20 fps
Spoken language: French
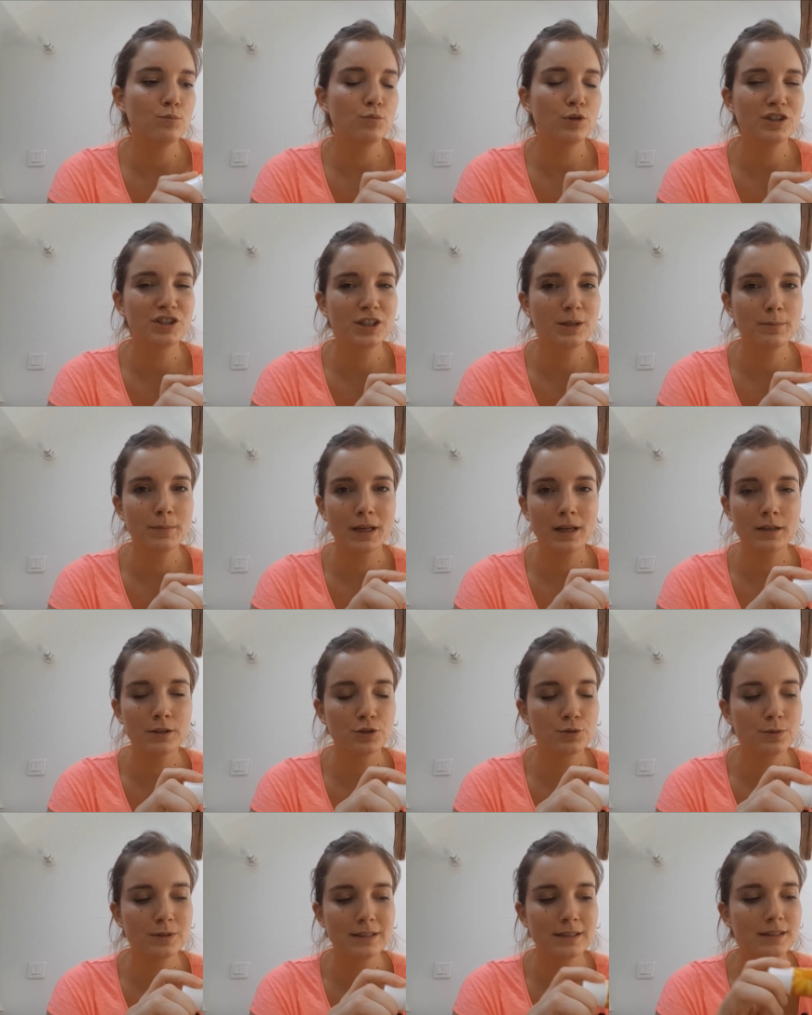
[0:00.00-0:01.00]
Moi j'aime
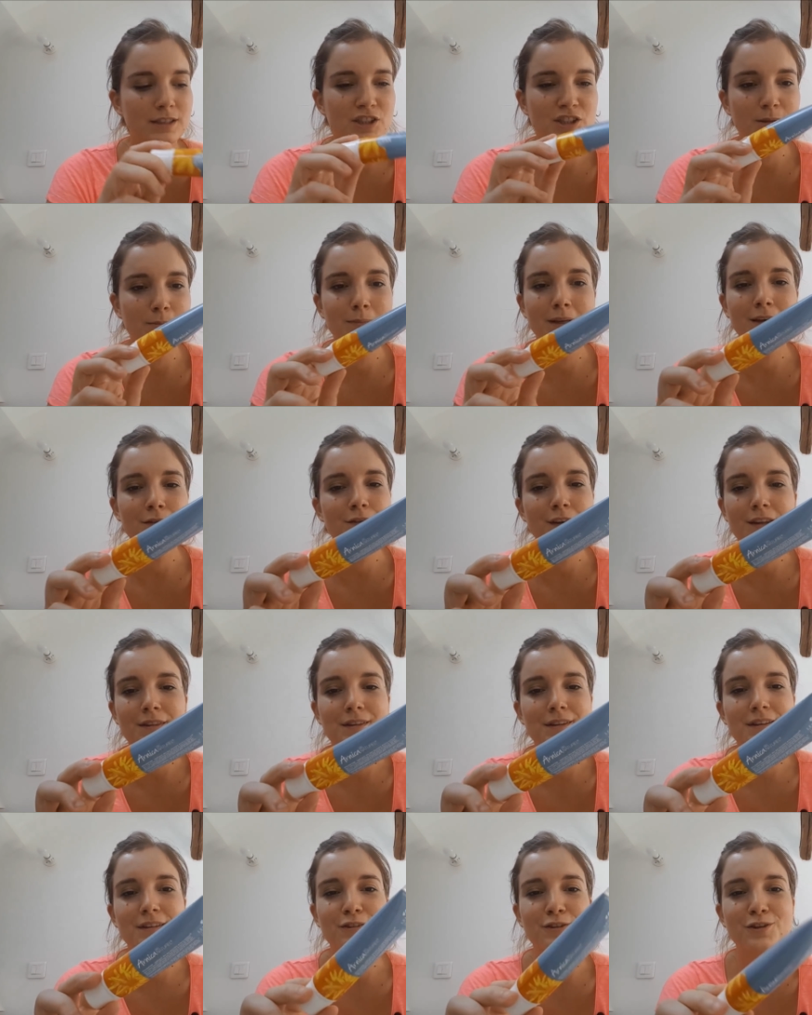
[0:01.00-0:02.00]
bien, je vous ai dit, j'aime bien faire
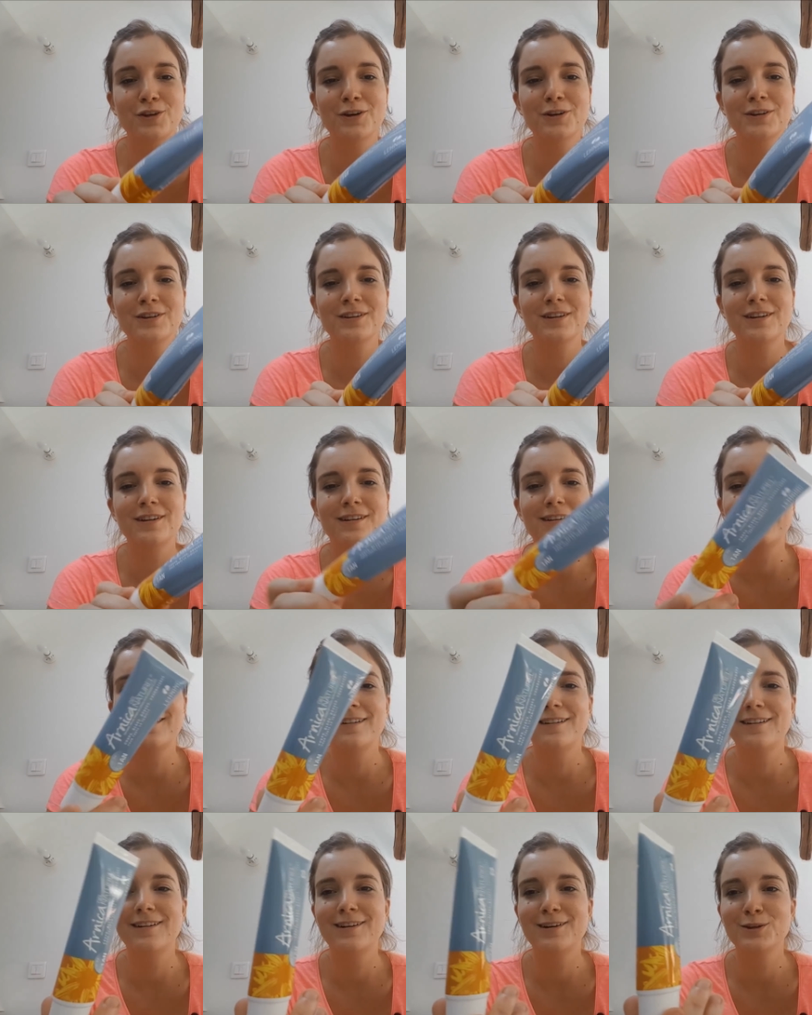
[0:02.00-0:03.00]
des stocks
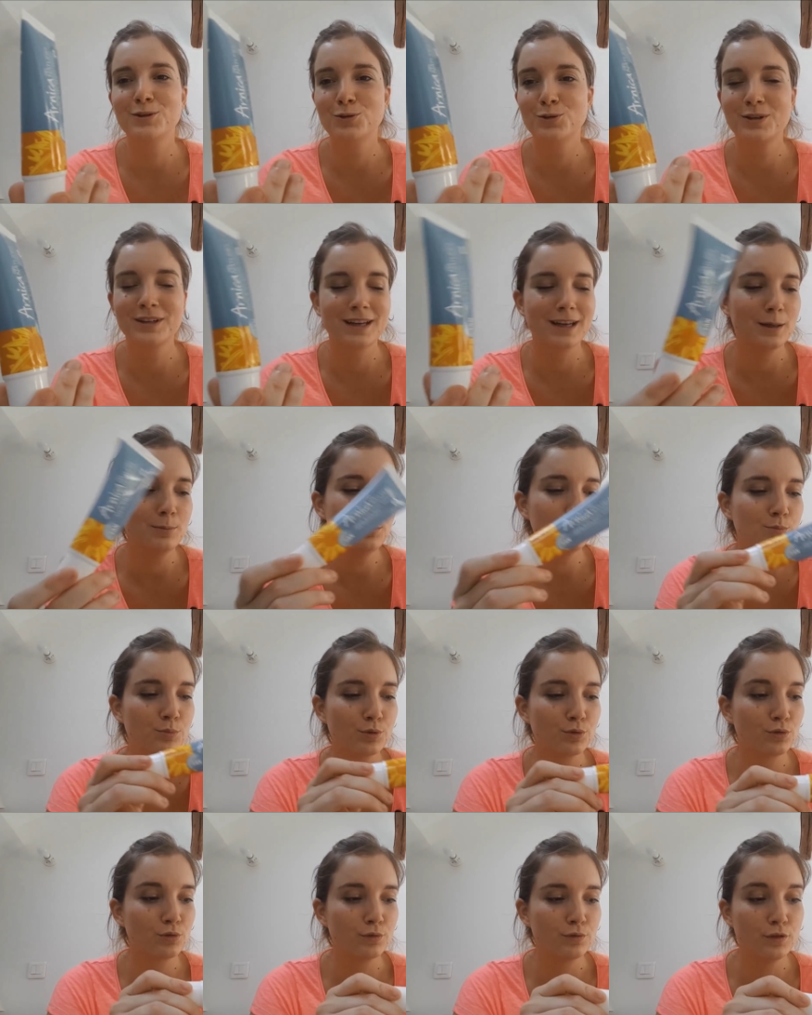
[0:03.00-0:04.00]
euh, de crème
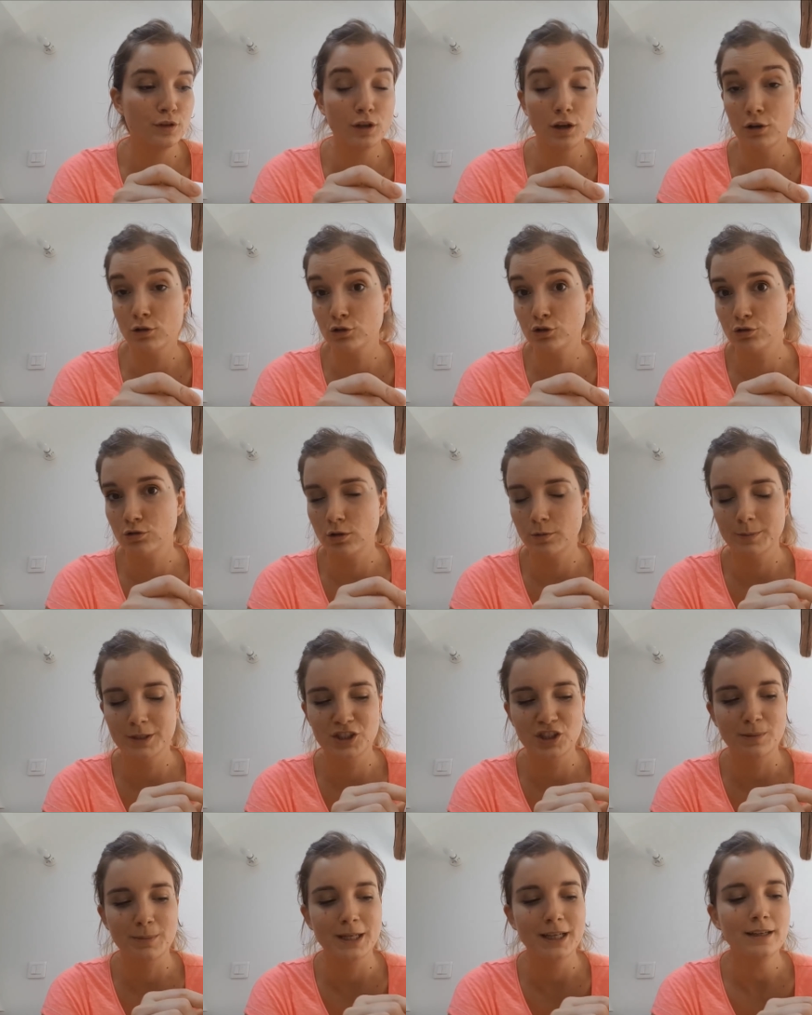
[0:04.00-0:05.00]
pour Sophie, alors que je lui en mets
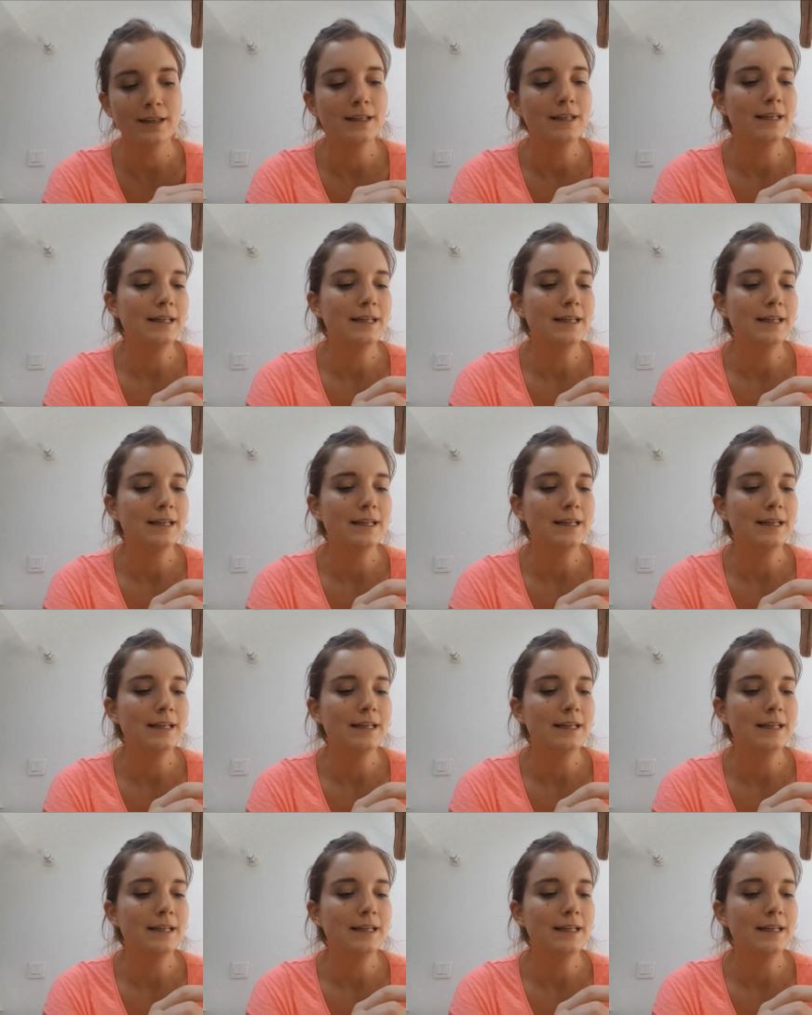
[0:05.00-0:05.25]
jamais.